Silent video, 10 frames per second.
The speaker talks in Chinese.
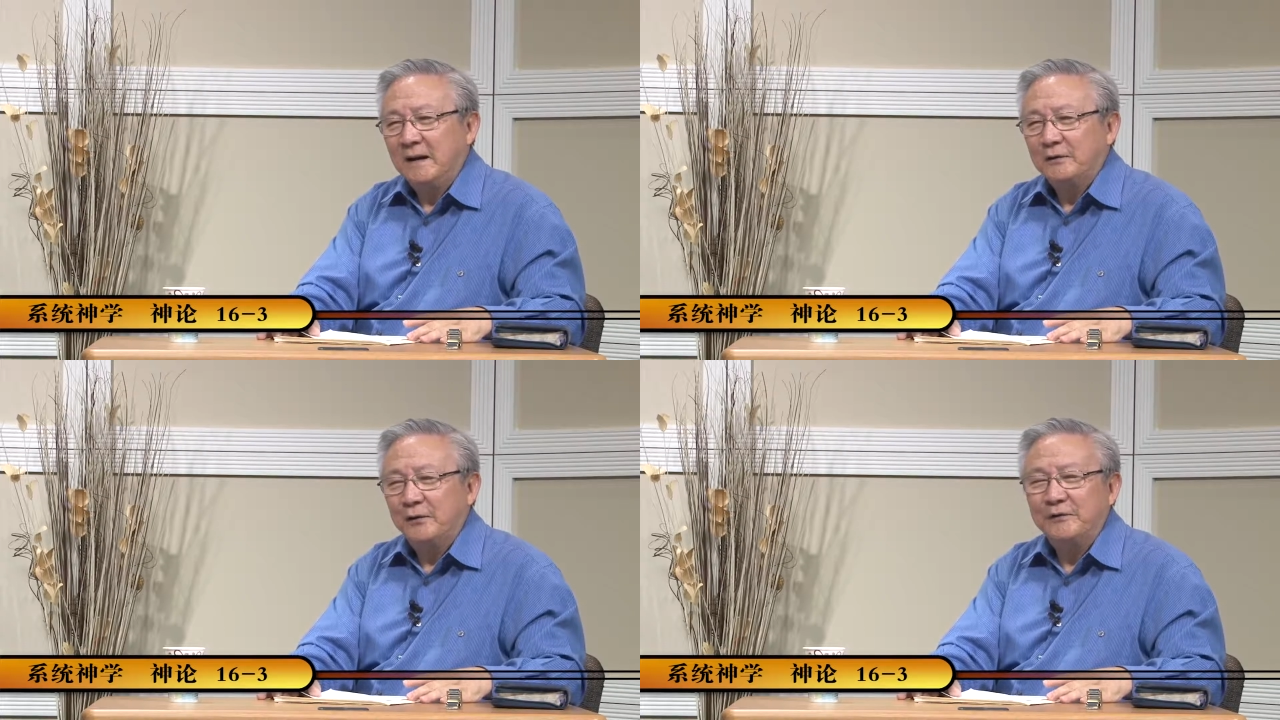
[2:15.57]

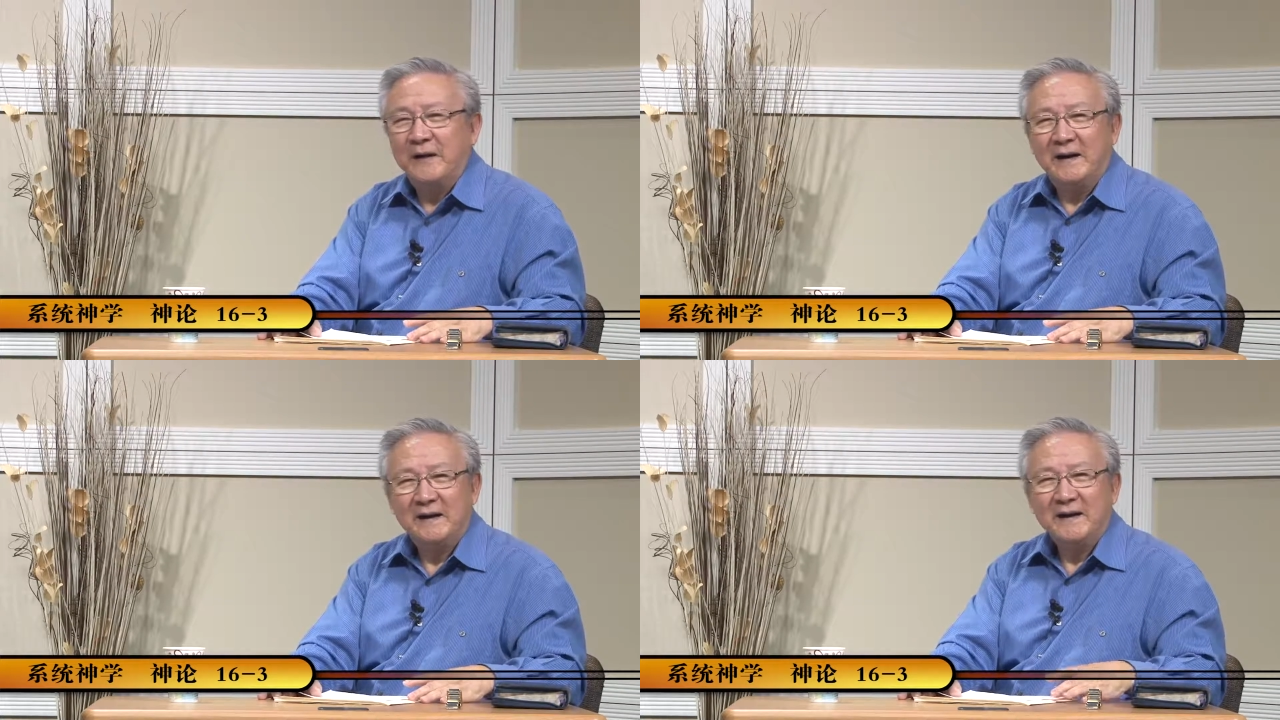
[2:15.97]
啊，同
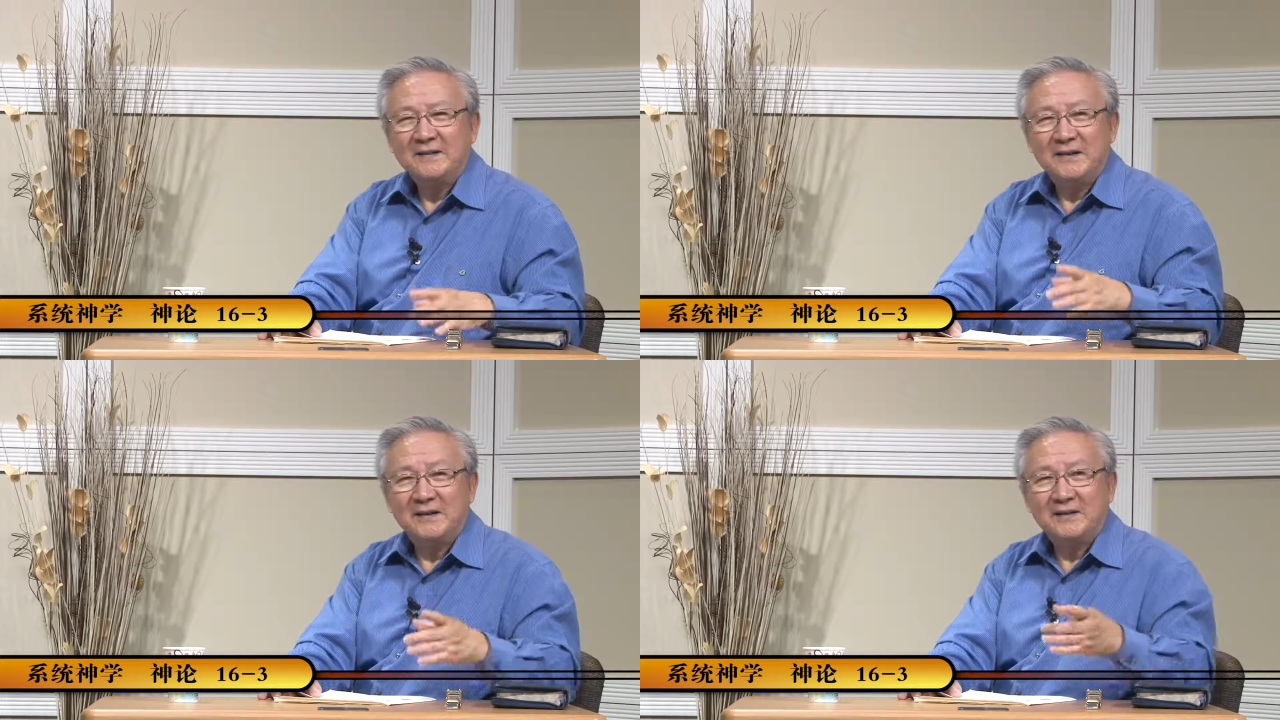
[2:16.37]
房
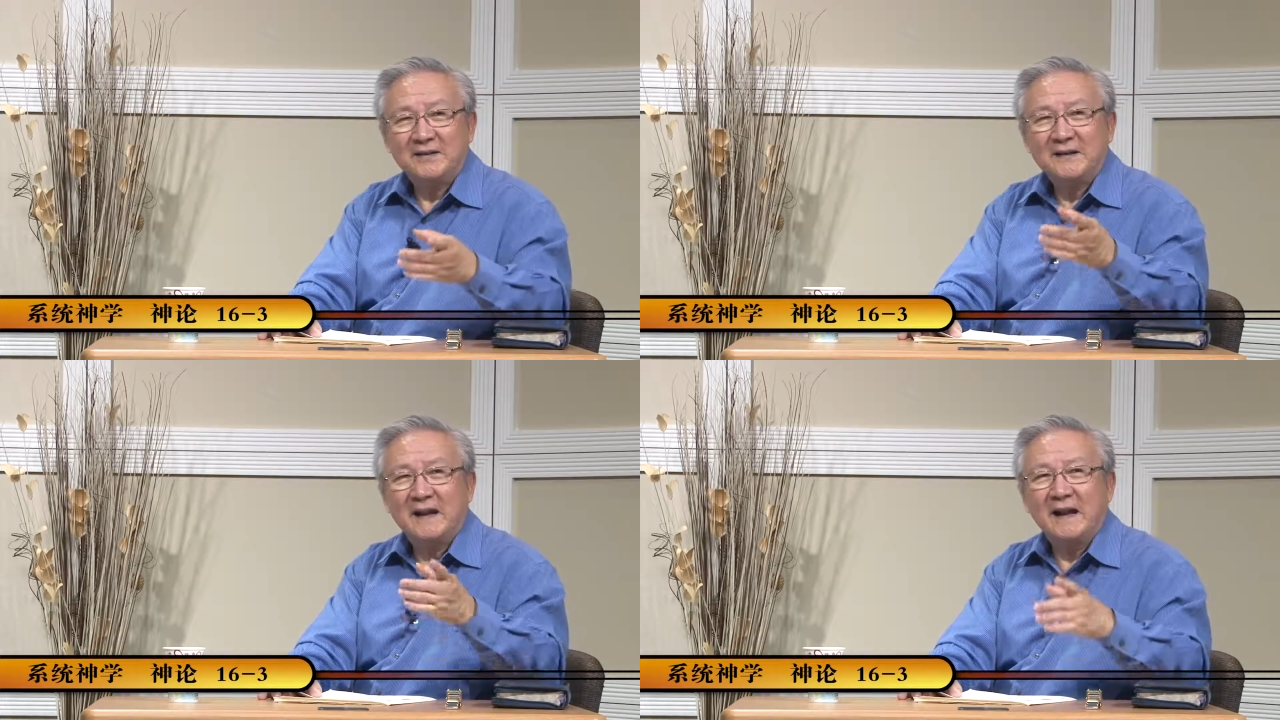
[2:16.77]
这样子
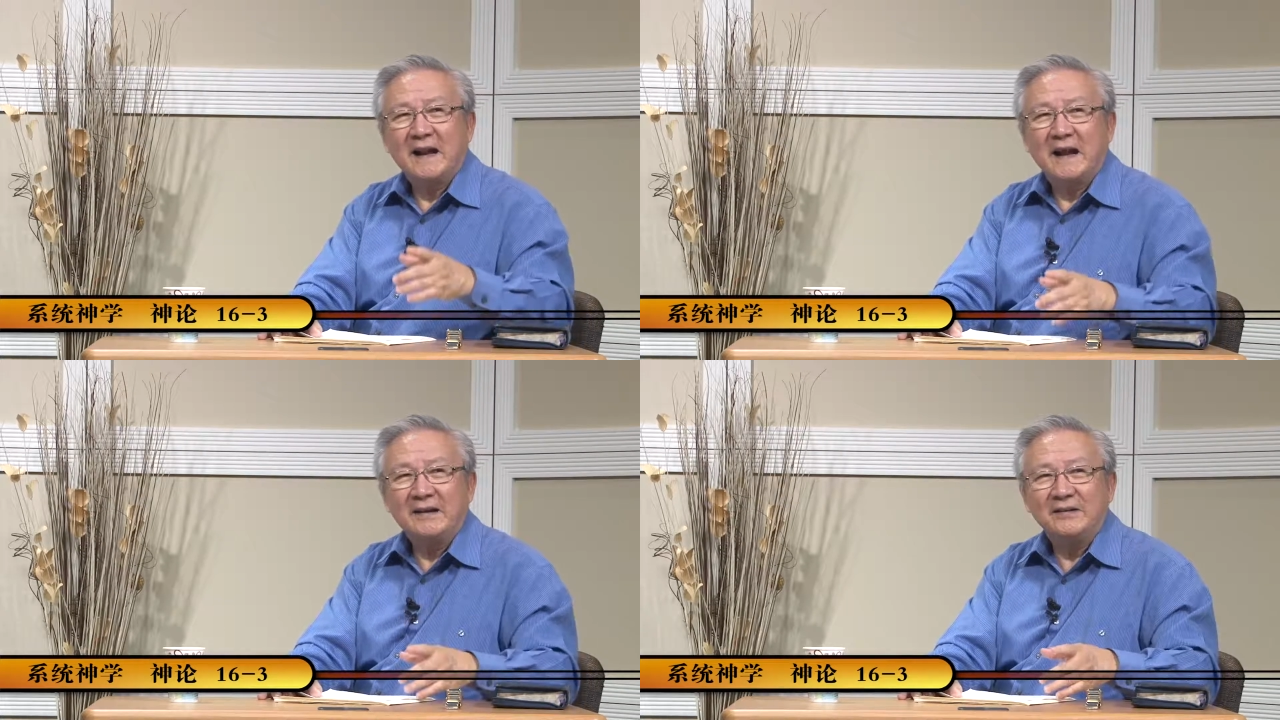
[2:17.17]
生下来
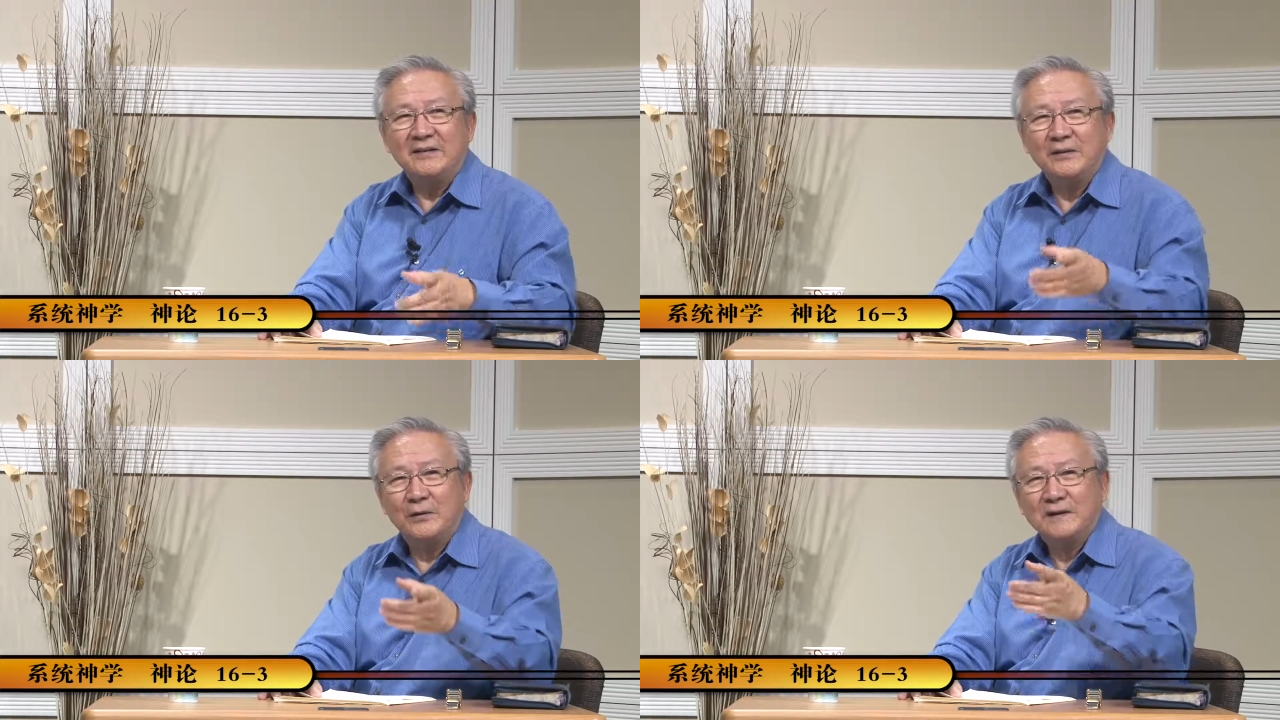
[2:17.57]
的孩子
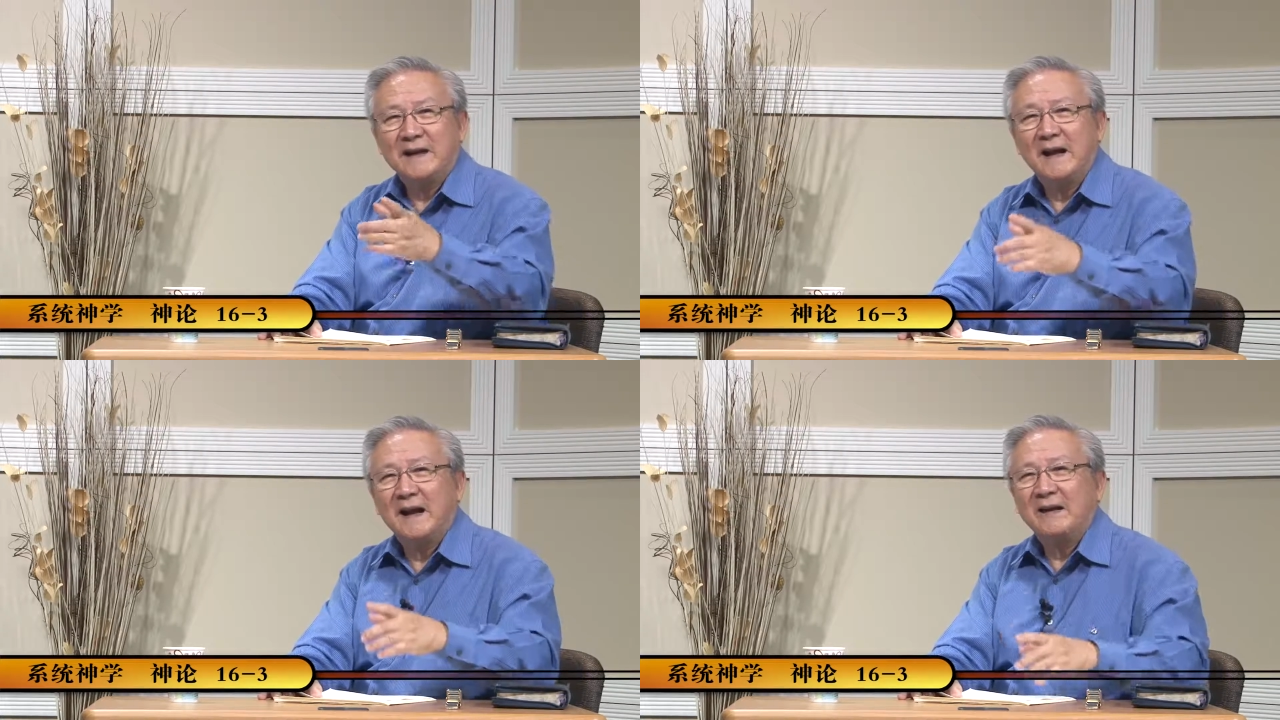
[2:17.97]
是国
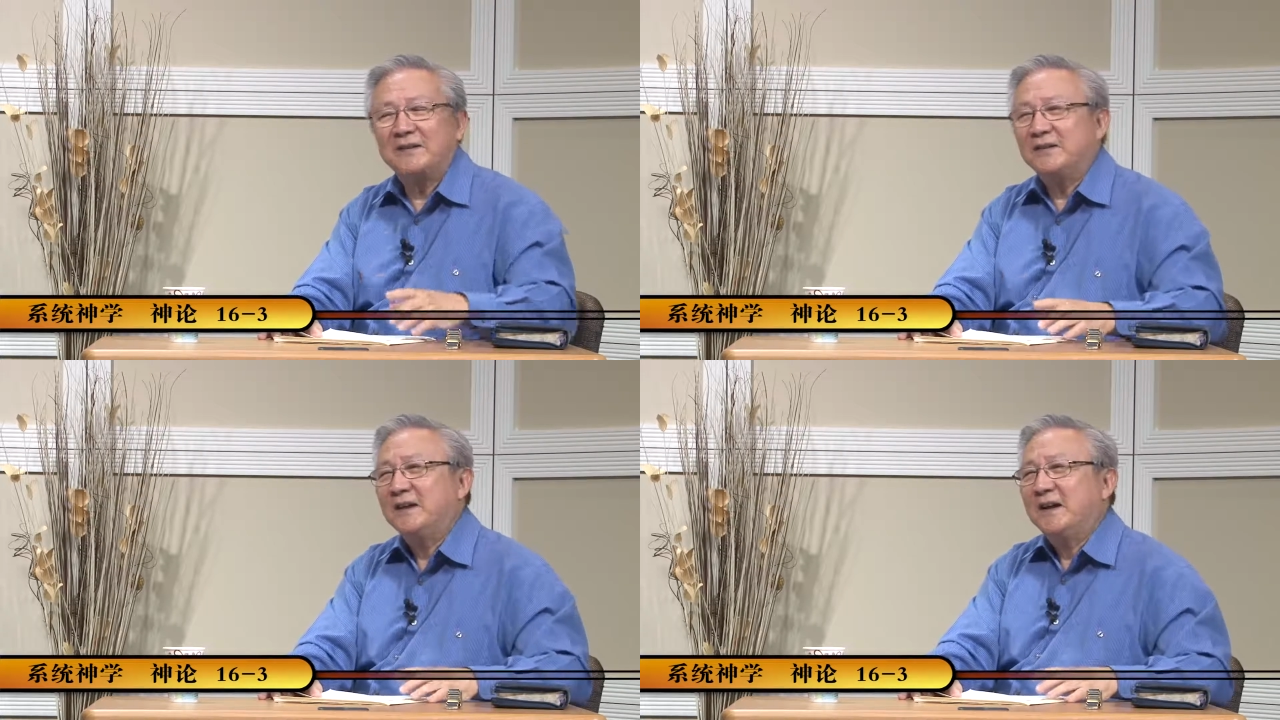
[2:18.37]
家的孩子，